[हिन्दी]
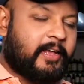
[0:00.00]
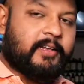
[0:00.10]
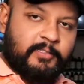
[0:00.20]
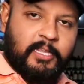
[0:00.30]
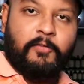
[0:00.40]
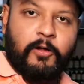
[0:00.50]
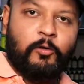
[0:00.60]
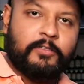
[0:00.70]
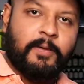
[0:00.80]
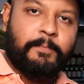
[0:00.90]
एक
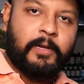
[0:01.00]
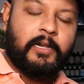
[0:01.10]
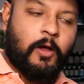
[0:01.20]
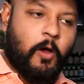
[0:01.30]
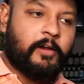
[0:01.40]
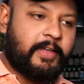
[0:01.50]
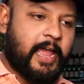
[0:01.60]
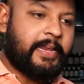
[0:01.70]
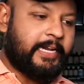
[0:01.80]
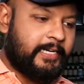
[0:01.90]
सर्वगुण संपन्न
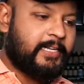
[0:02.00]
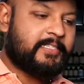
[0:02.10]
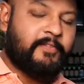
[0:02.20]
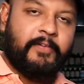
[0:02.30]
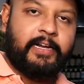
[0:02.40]
ऑर्गेनिक डिस